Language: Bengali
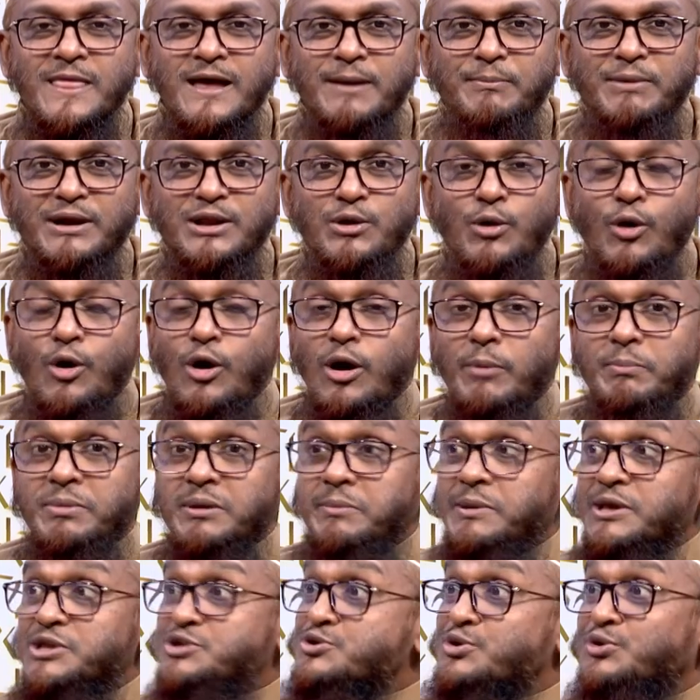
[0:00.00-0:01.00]
মানে
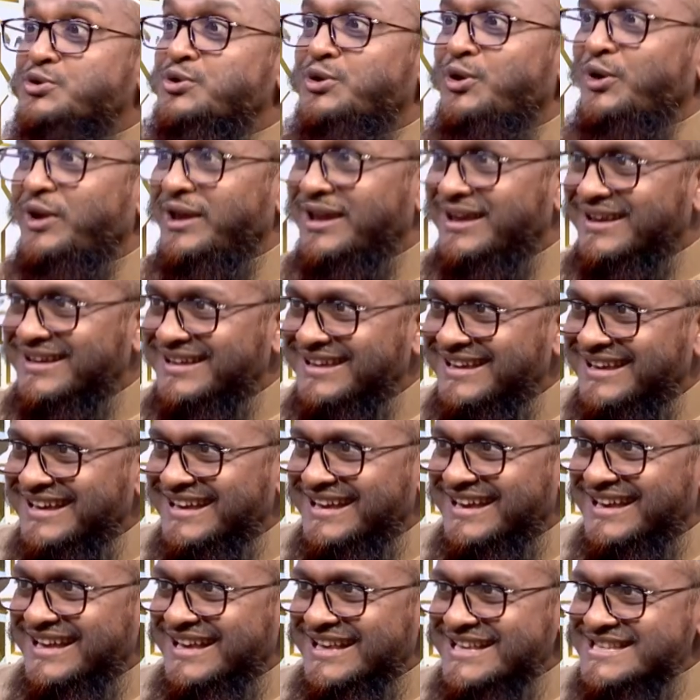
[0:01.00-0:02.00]
অবিবেচক নয়
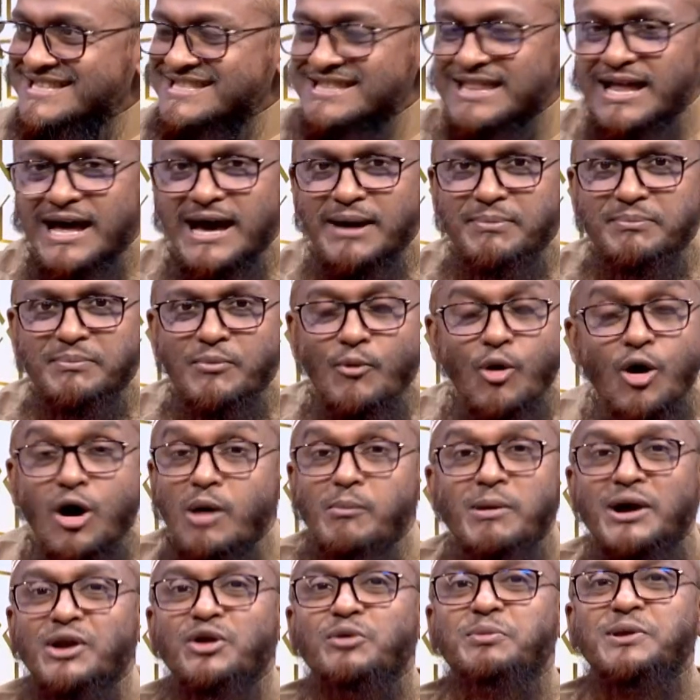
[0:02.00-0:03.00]
ইসলাম
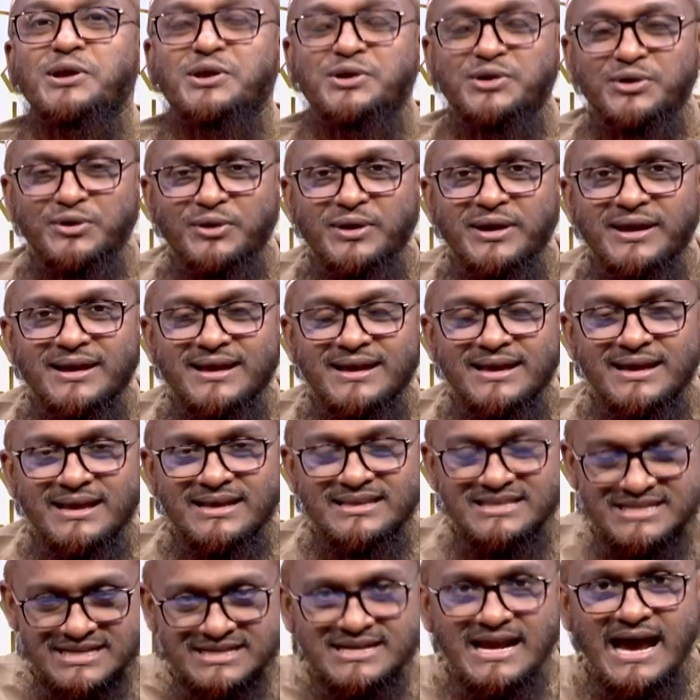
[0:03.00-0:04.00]
অমানবিক নয়
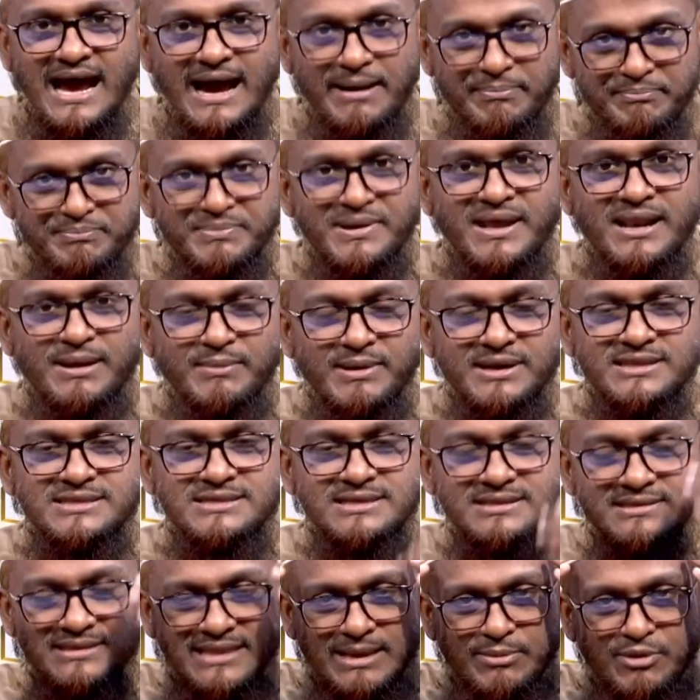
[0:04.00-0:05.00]
যেটা আপনার আমার
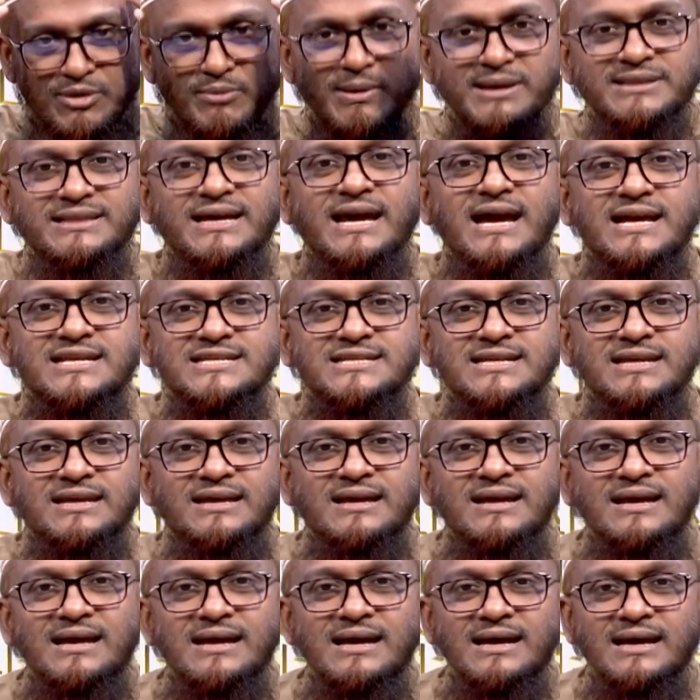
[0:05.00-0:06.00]
চিন্তা এবং মাথায় আসে
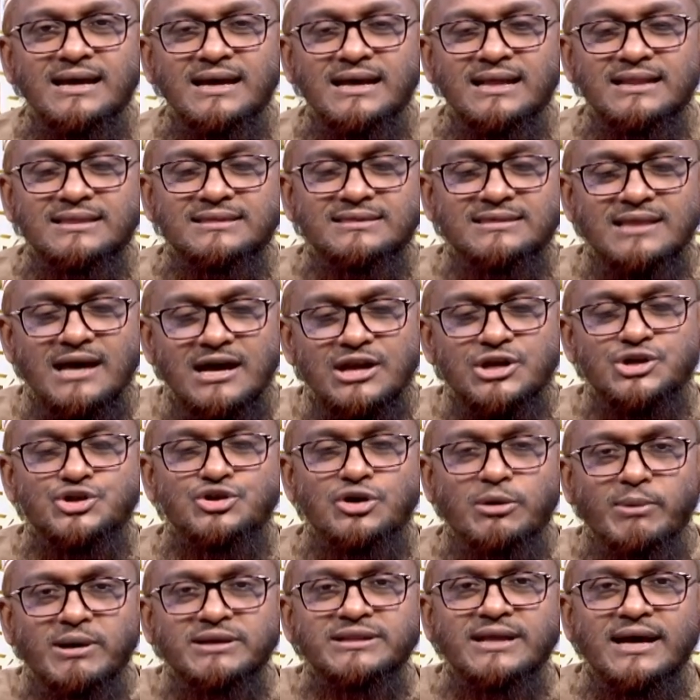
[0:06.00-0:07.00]
তার
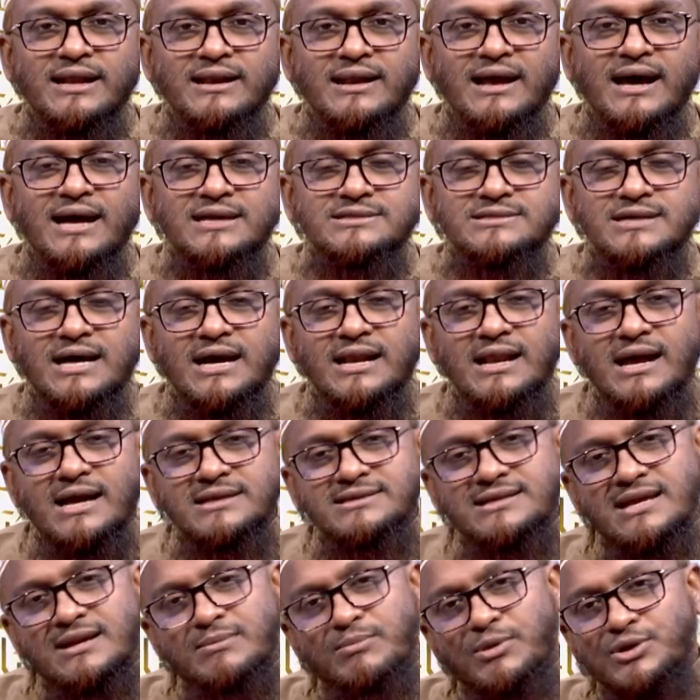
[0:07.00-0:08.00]
সমাধান হাজার
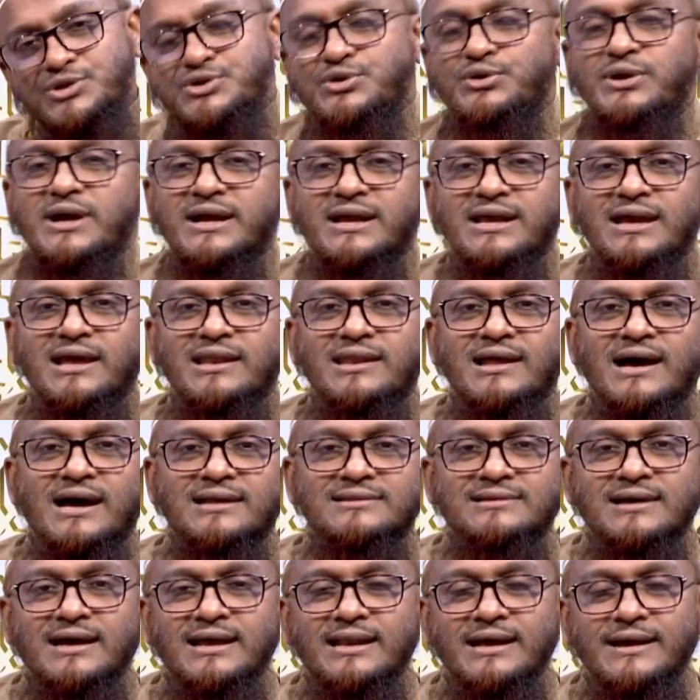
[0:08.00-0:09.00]
হাজার বছর আগে আল্লাহ
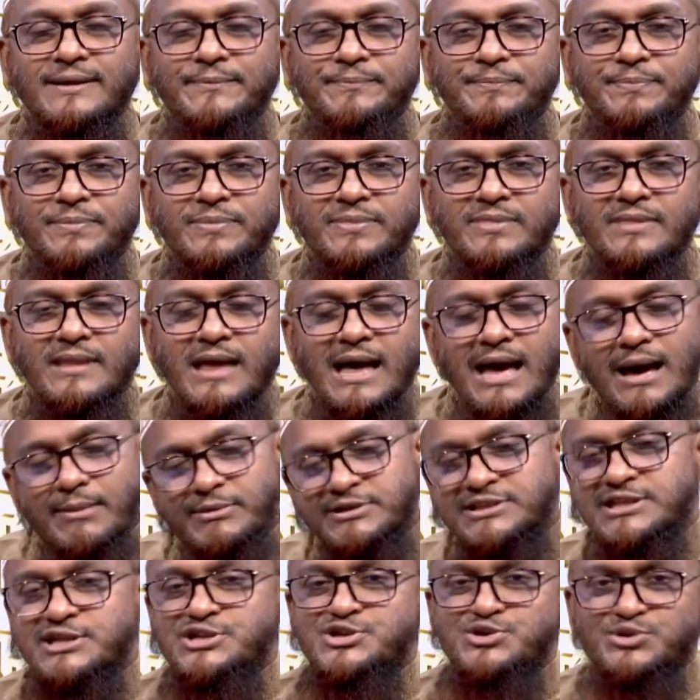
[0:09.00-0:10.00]
তালা
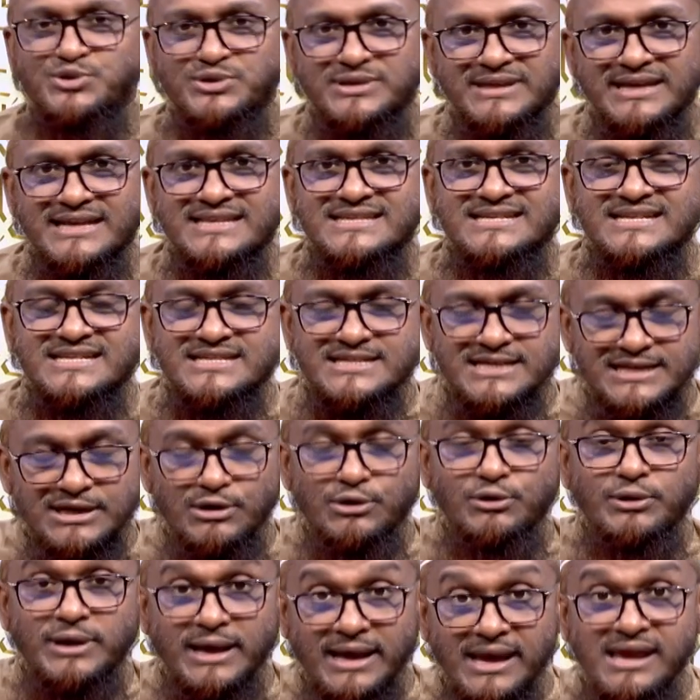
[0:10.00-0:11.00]
আমাদের জন্য দিয়েছেন সেটা
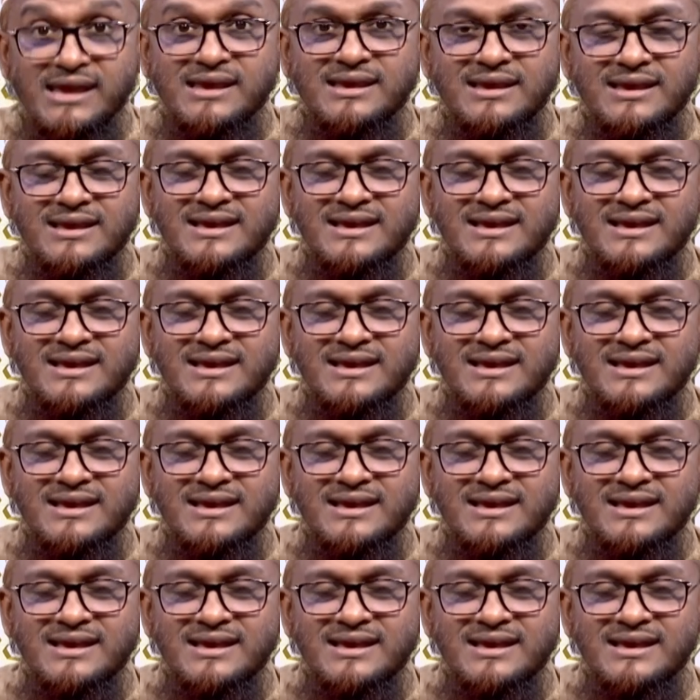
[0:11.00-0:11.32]
হলো এই